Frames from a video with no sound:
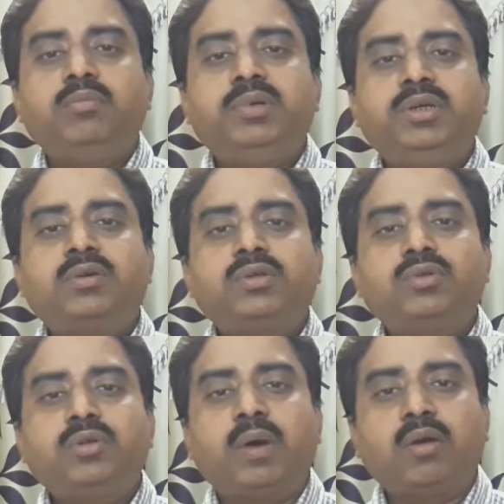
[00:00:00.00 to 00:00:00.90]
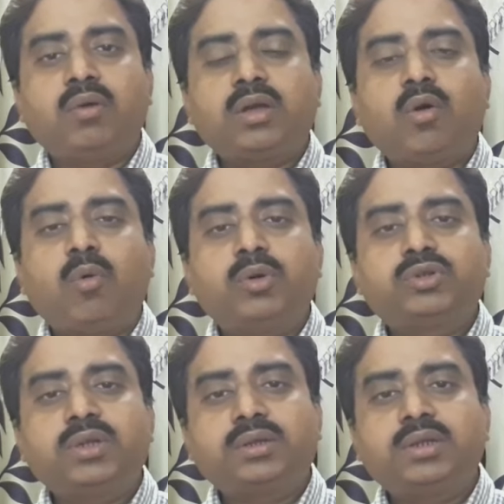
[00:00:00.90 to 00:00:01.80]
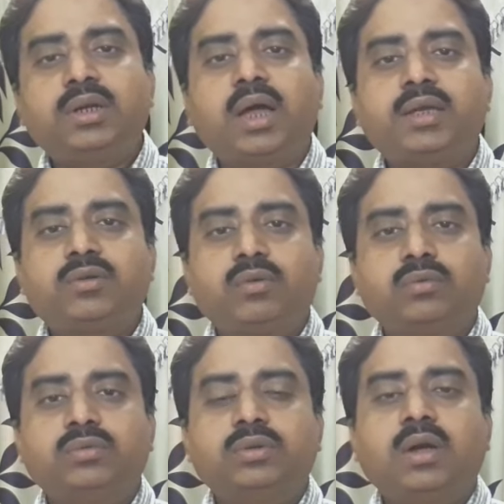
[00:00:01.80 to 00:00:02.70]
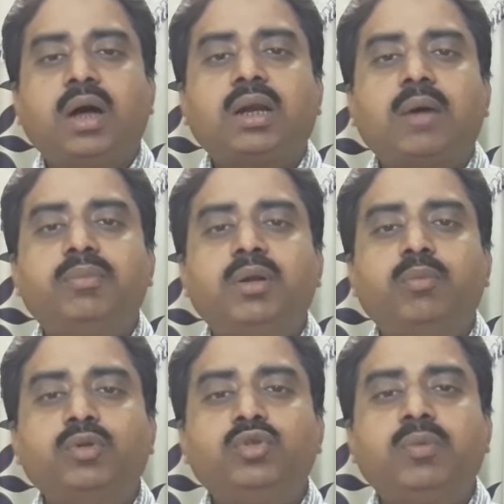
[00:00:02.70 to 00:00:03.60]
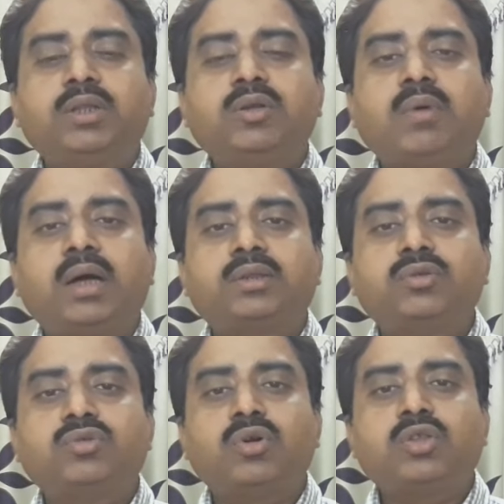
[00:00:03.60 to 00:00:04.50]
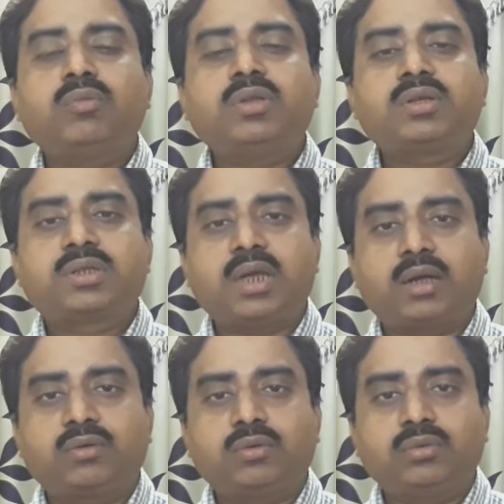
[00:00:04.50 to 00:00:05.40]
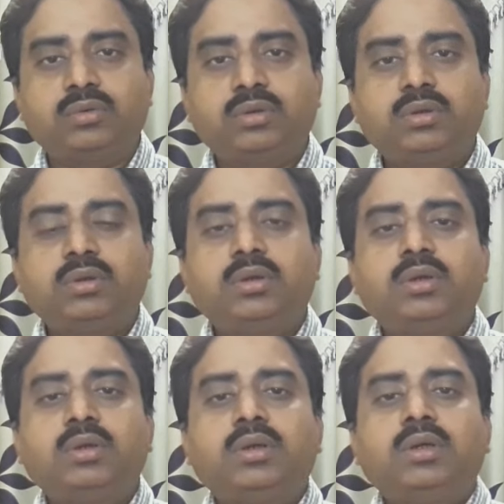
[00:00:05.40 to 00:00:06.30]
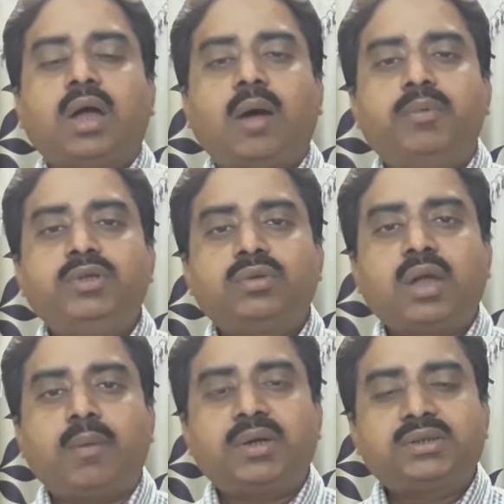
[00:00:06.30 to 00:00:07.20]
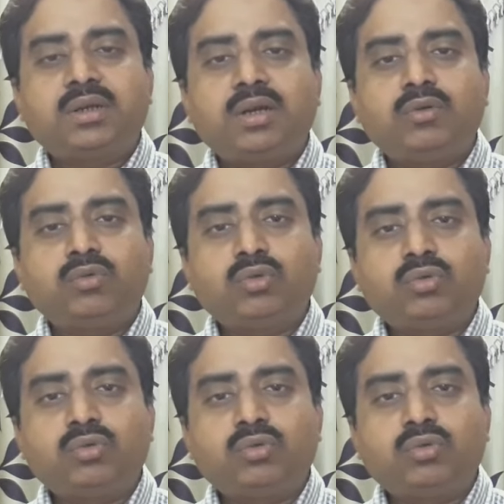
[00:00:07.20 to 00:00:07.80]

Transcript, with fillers: ভিডিওটি যদি ভালো লাগে অবশ্যই একটি লাইক করুন আর আপনার বন্ধুবান্ধব আত্মীয় স্বজনদের মধ্যে শেয়ার করুন আপনি যদি আমার চ্যানেলের নতুন